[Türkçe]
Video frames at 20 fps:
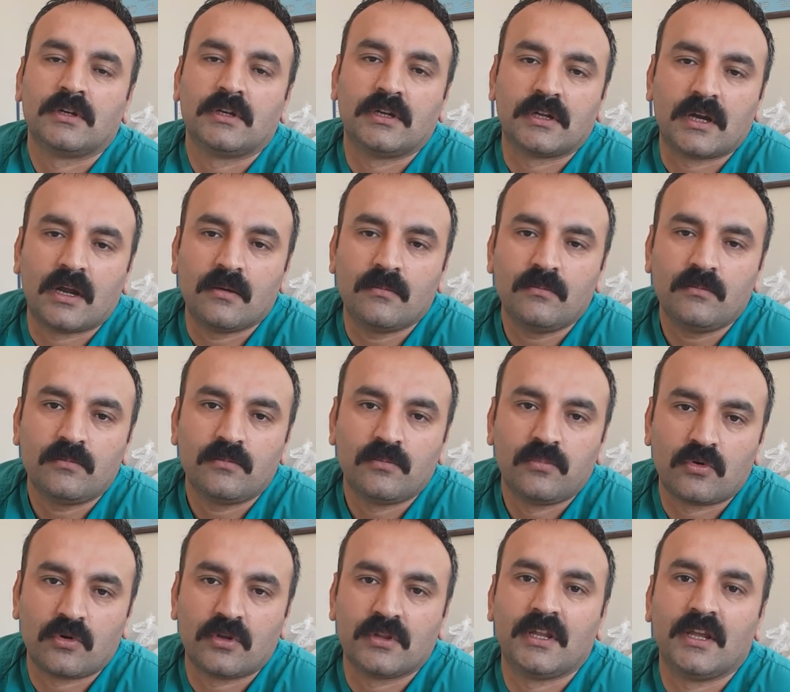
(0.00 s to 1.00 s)
gram
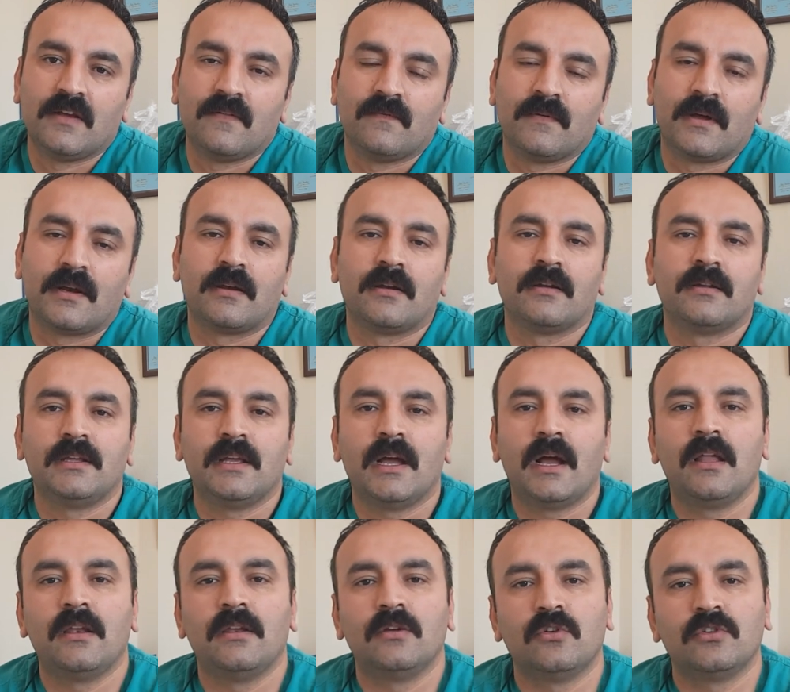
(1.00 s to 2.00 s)
protein var.
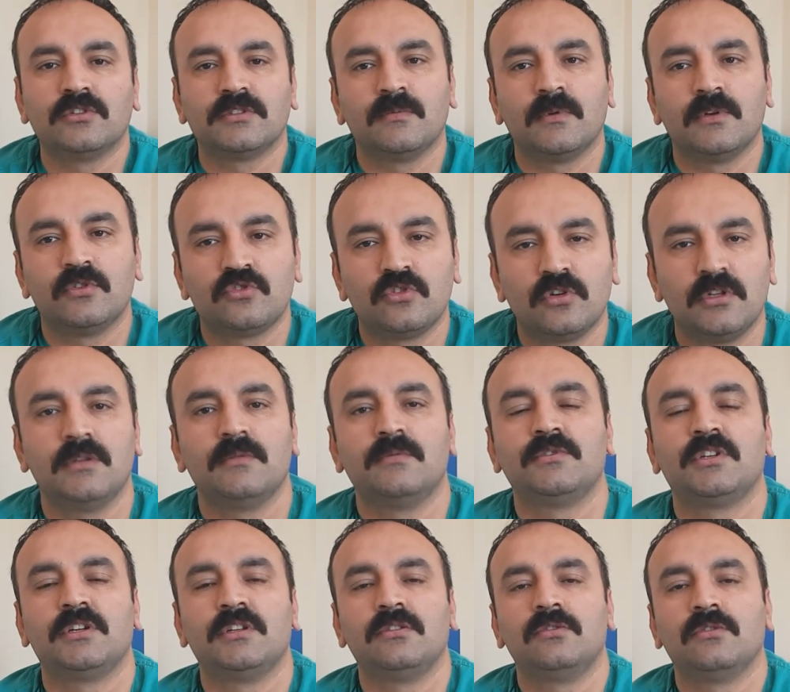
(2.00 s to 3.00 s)
Yani o zaman şöyle bir
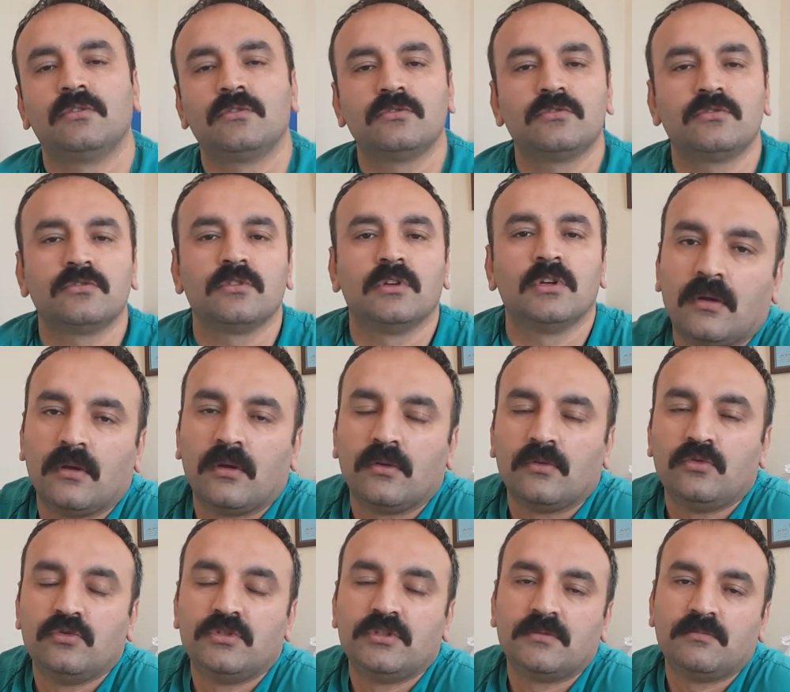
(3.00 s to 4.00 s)
şey diyoruz.
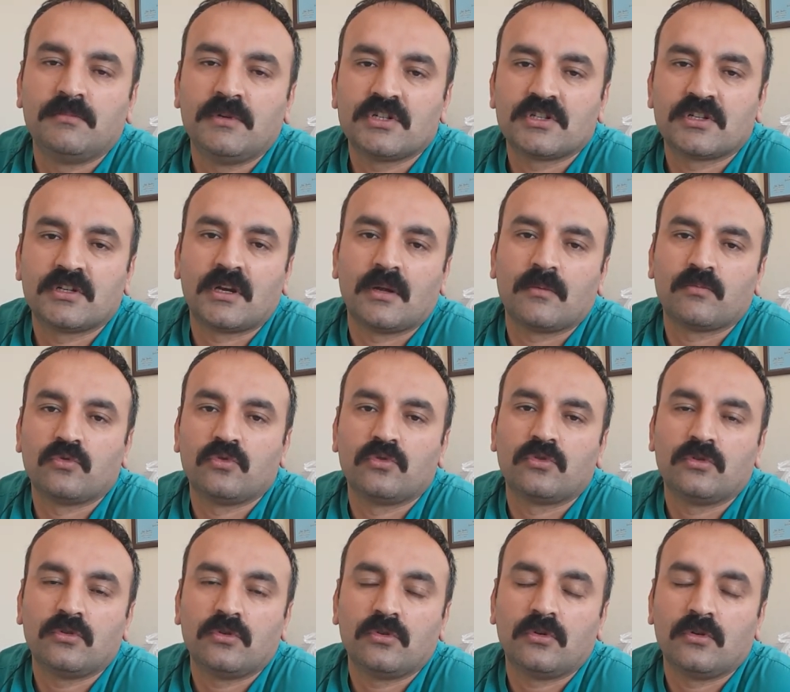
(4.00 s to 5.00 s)
125 gram
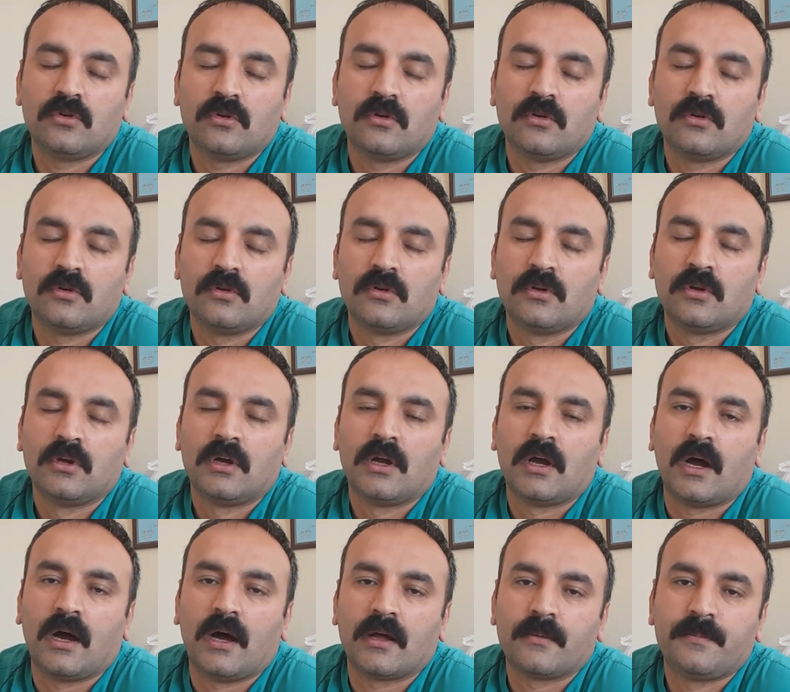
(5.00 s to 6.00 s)
kuru
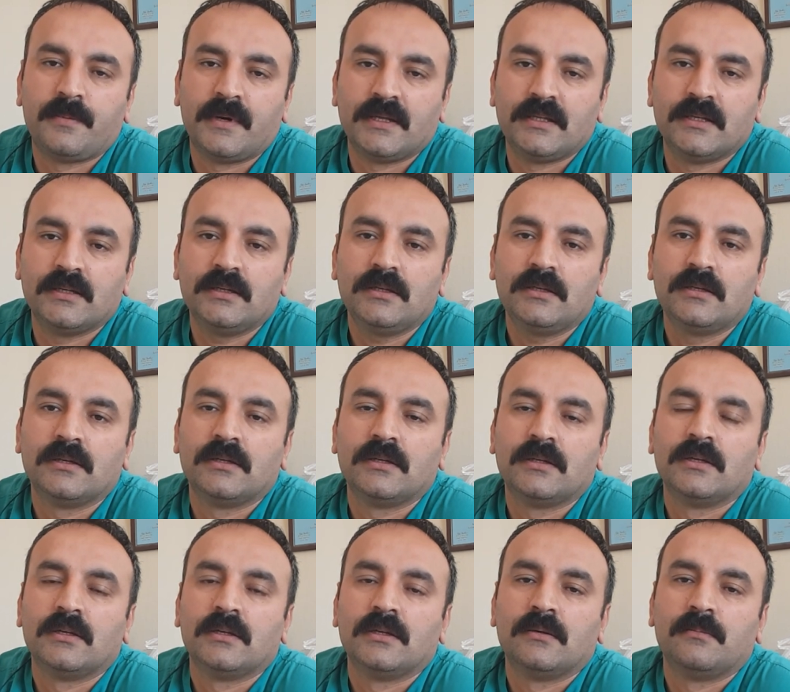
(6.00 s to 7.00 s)
arpayı
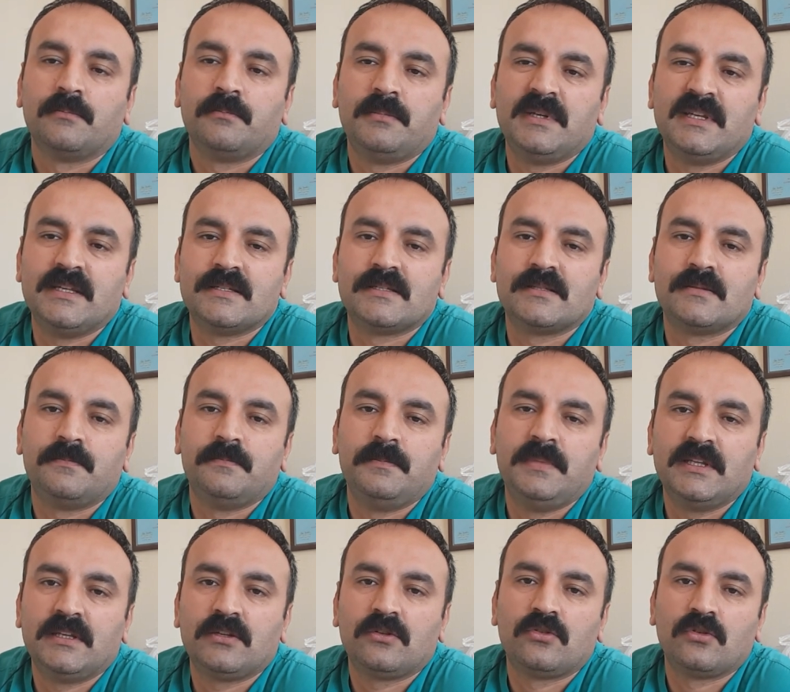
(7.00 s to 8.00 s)
biz
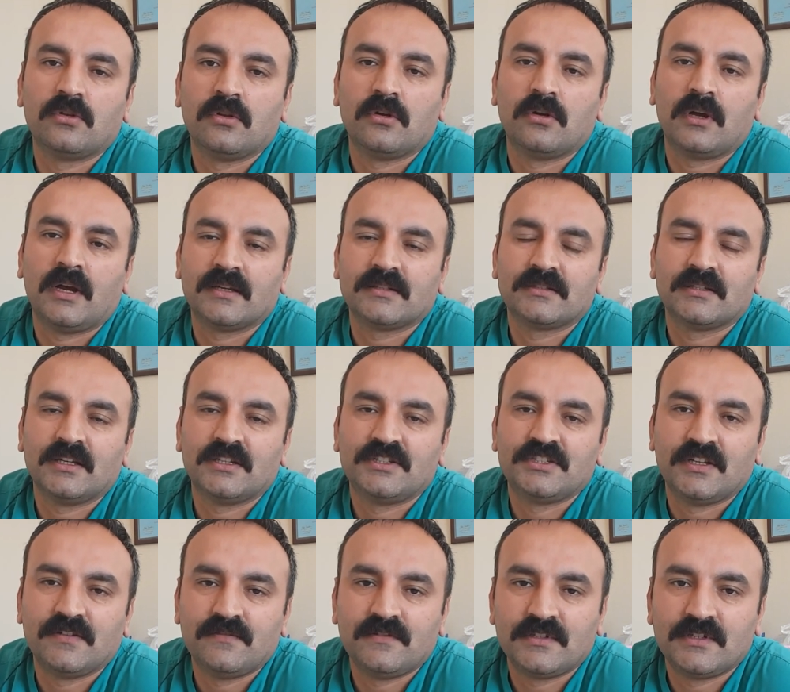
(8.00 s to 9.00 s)
1 kilo hasıla
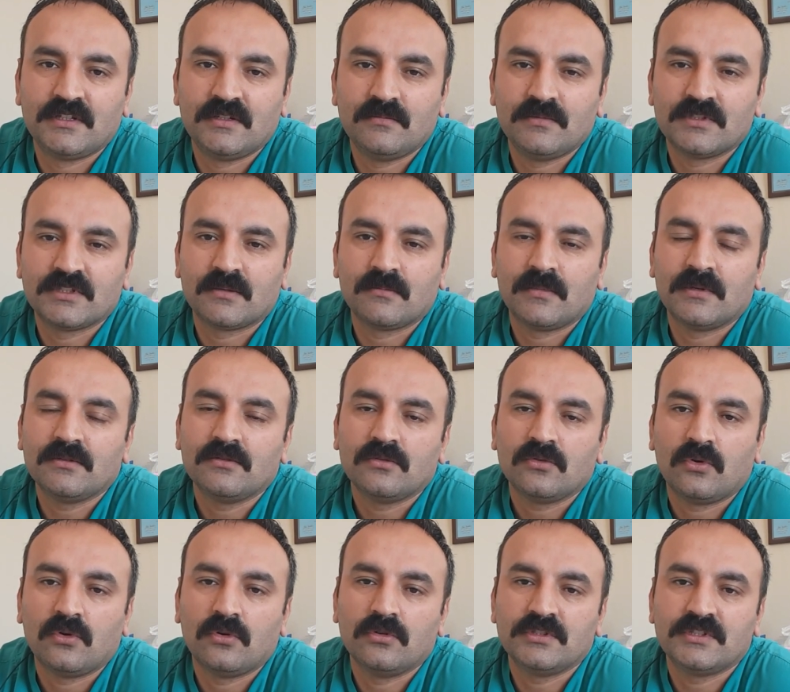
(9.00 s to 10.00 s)
çevirdiğimiz zaman
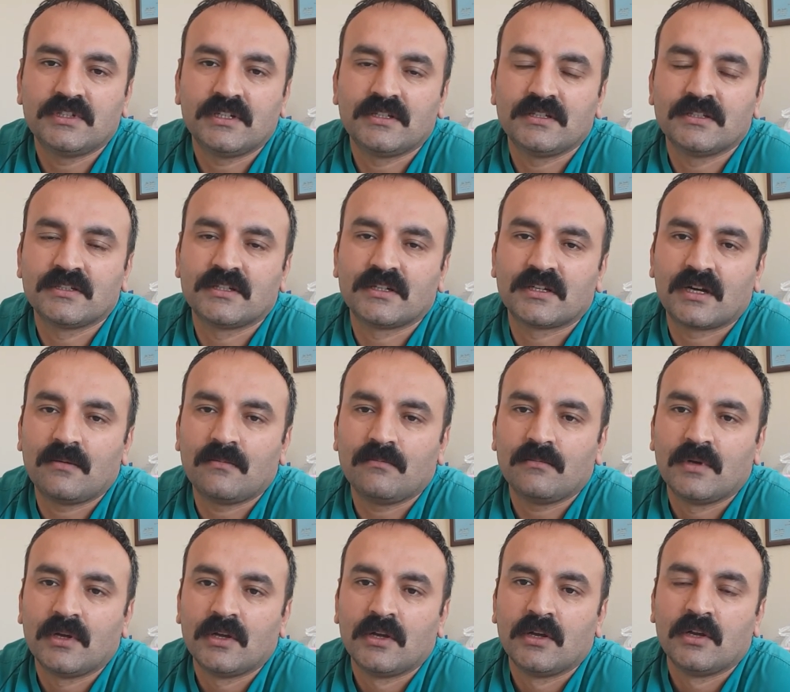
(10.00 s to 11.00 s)
18 gram
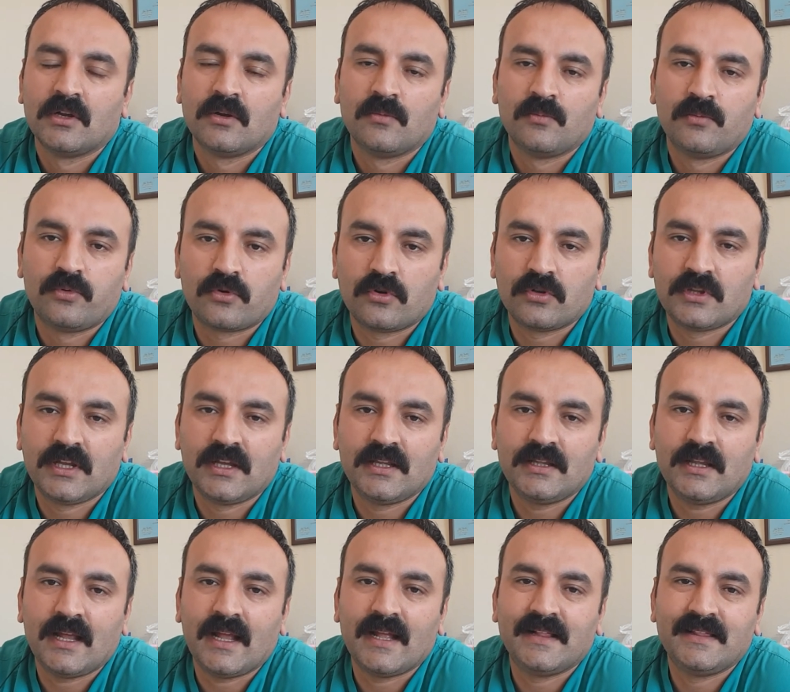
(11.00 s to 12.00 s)

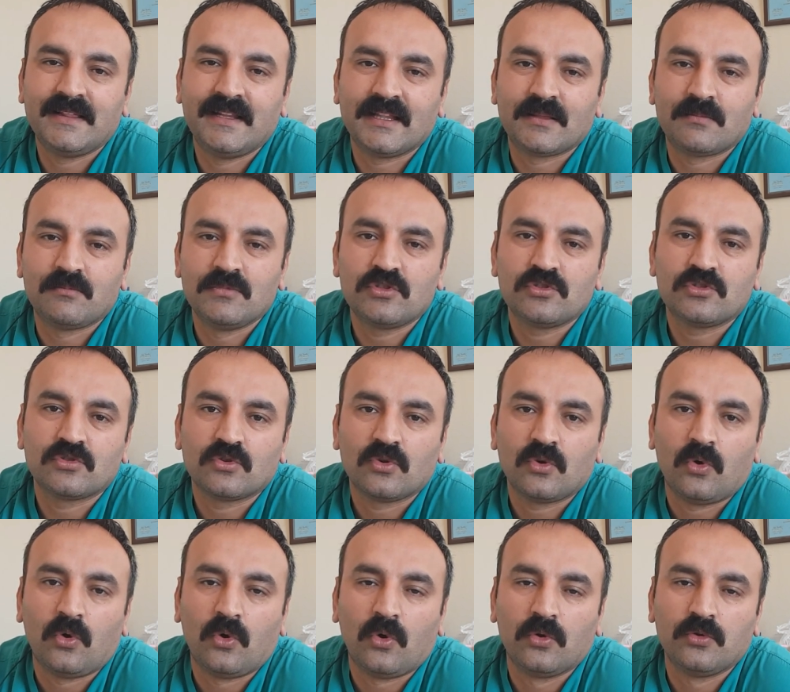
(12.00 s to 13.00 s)
protein elde etmiş
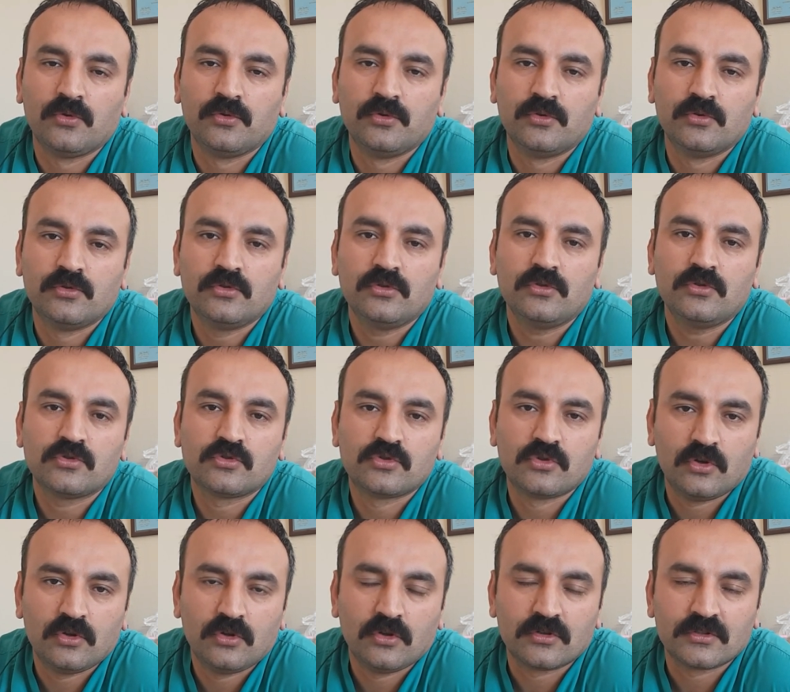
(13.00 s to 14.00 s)
olduğunu
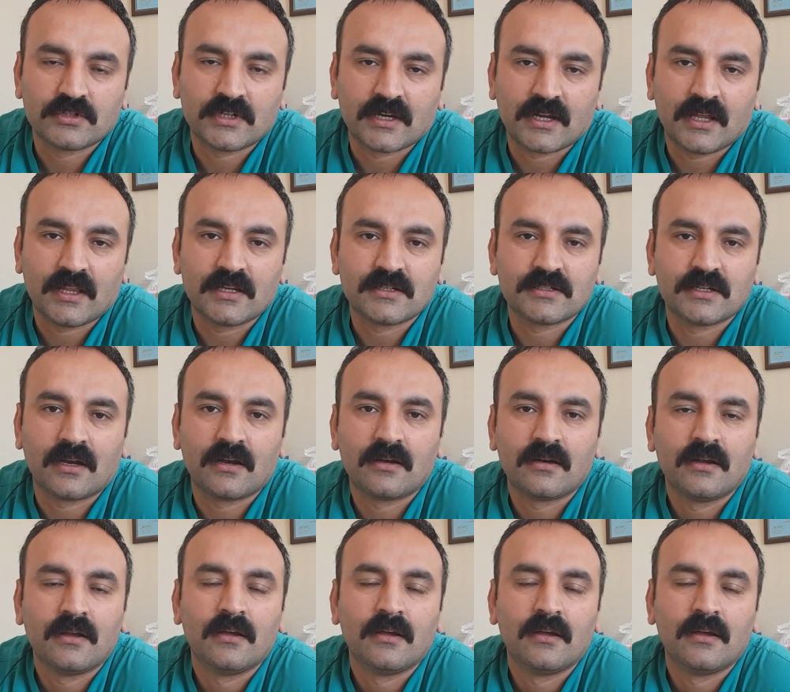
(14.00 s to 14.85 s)
söylüyoruz arkadaşlar.